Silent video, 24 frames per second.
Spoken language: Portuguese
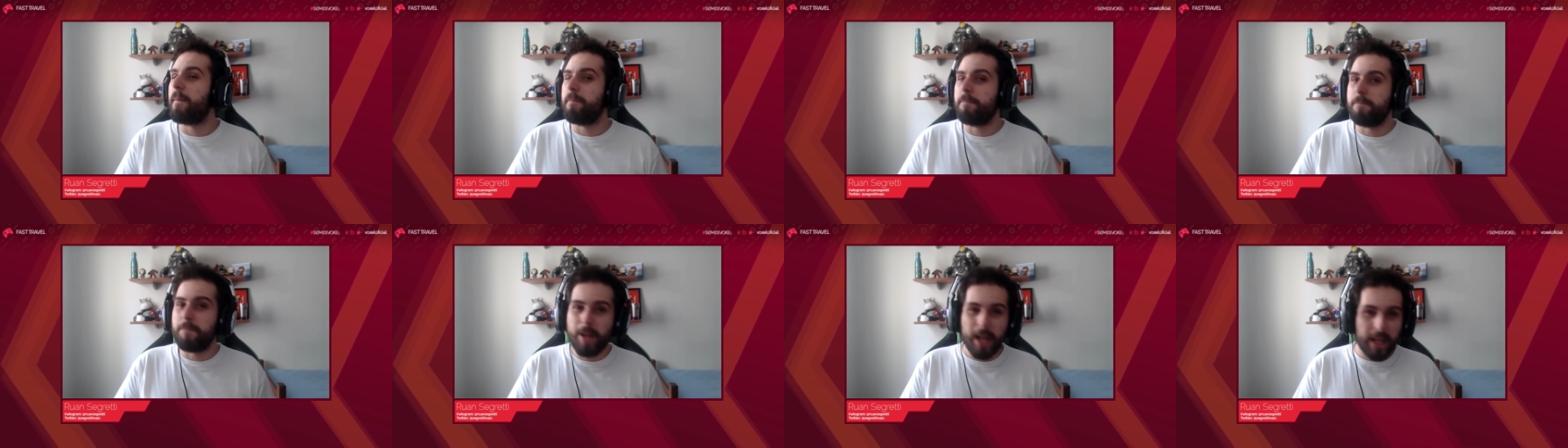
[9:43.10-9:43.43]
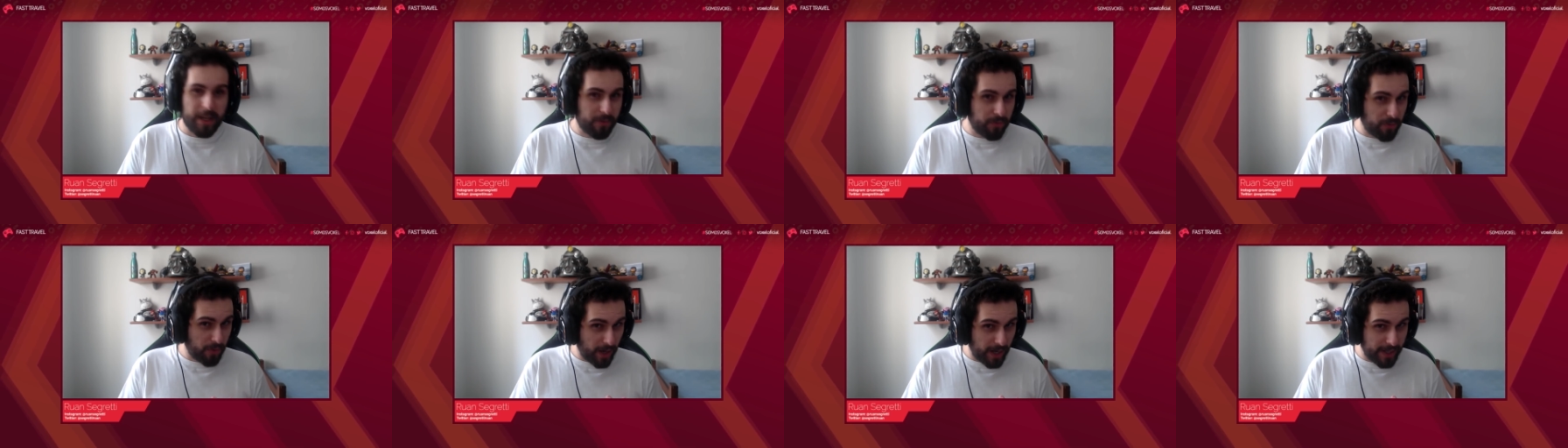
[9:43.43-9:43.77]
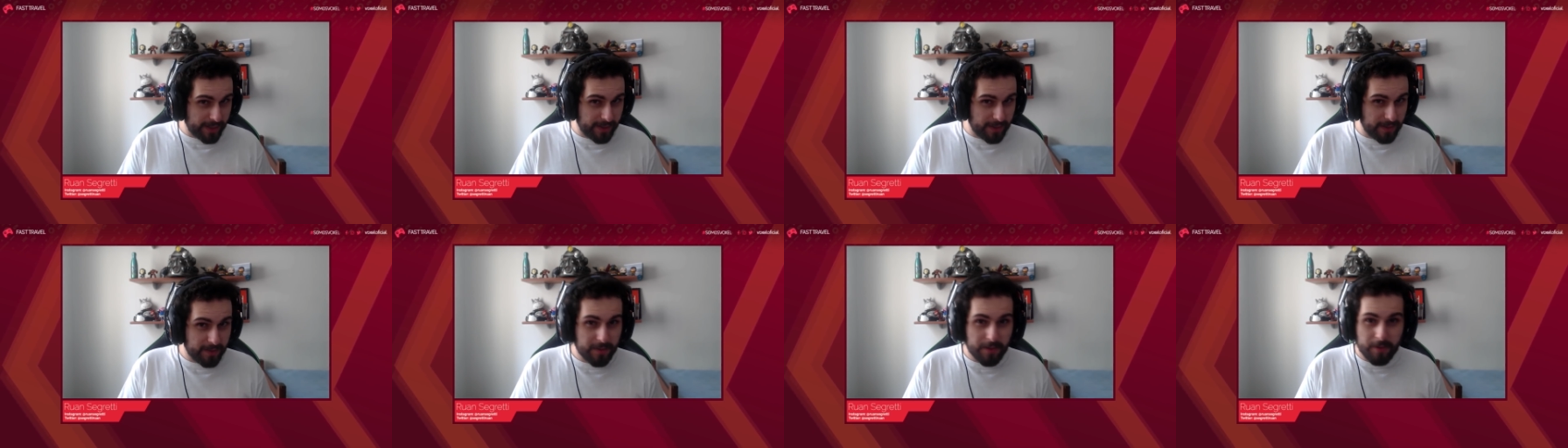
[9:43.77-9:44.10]
Black
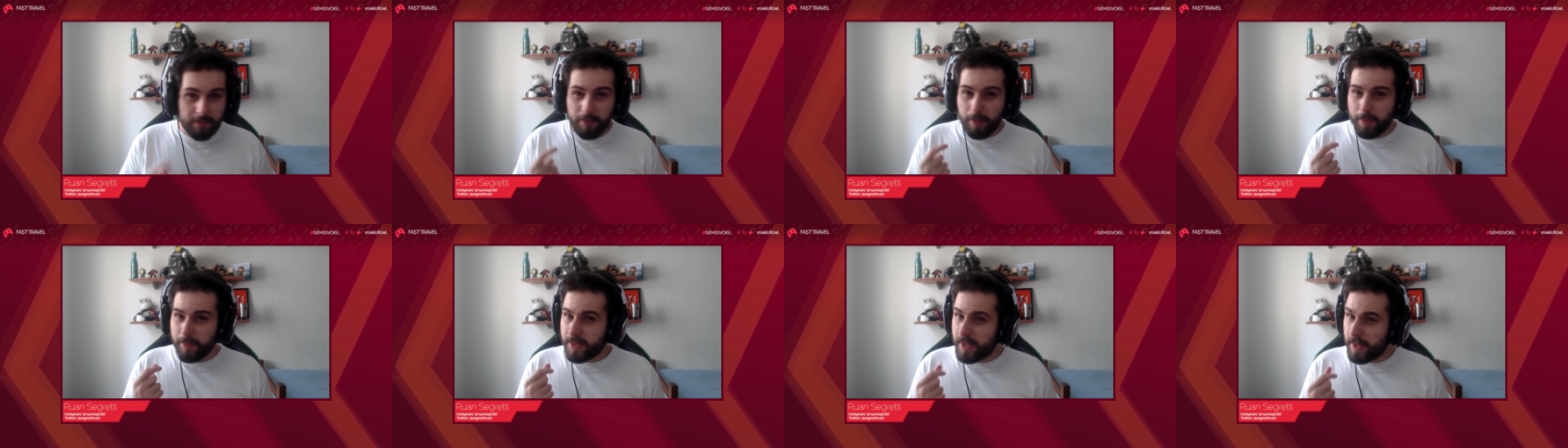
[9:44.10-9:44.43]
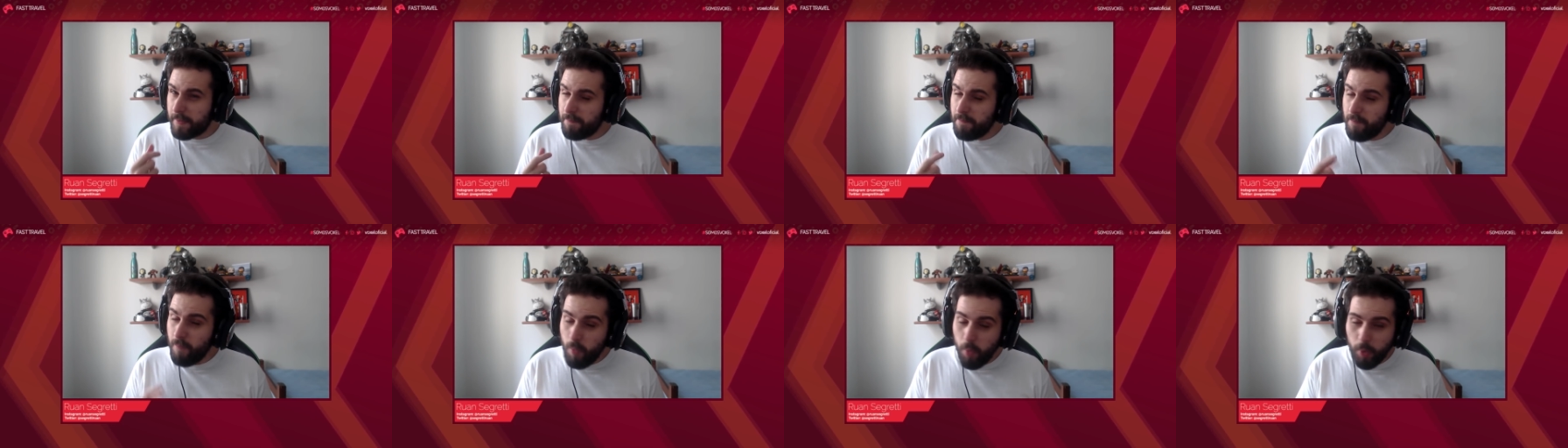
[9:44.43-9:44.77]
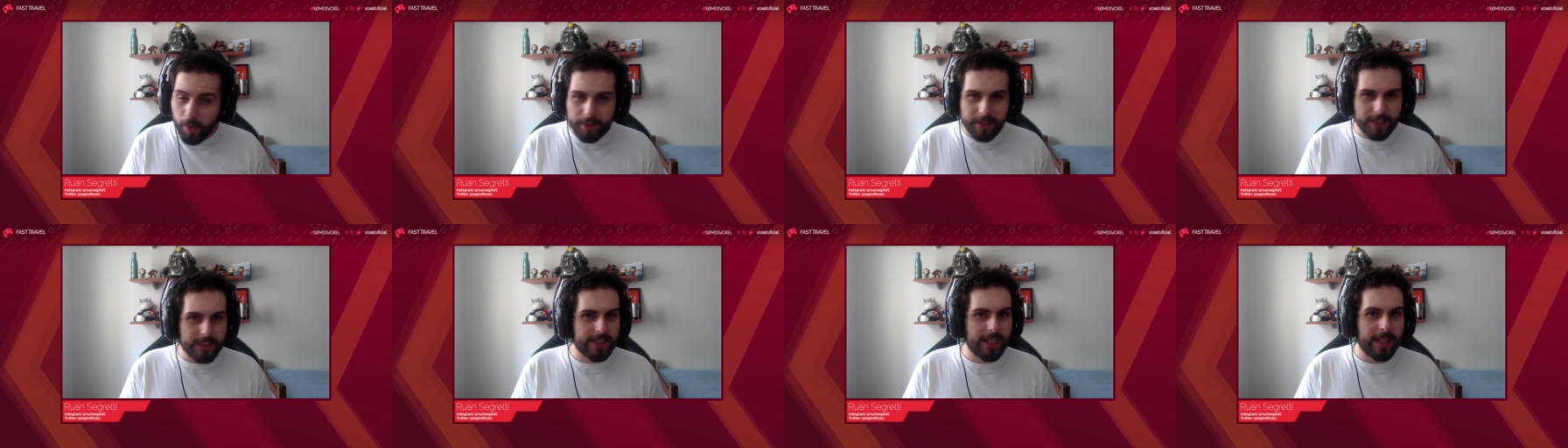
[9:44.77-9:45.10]
Friday, vamos ter
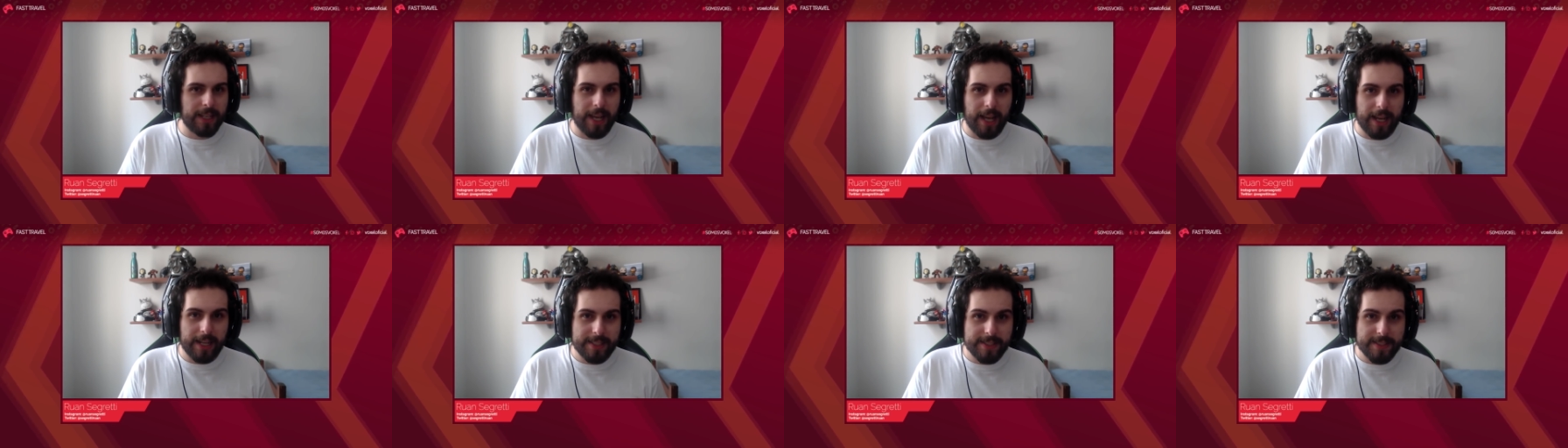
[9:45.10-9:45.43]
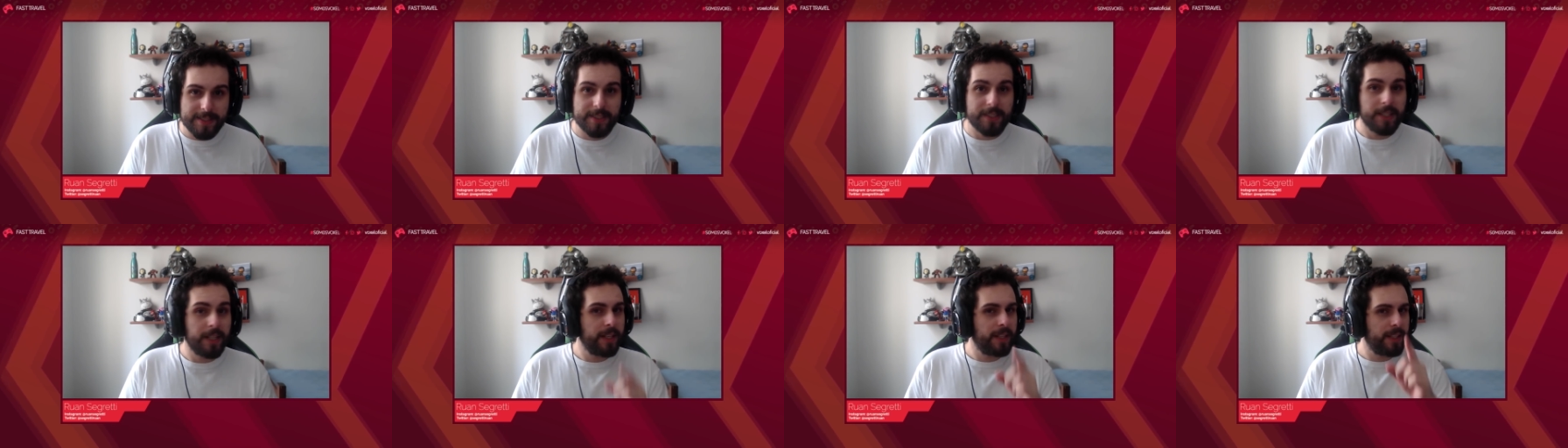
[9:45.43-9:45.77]
muitas análises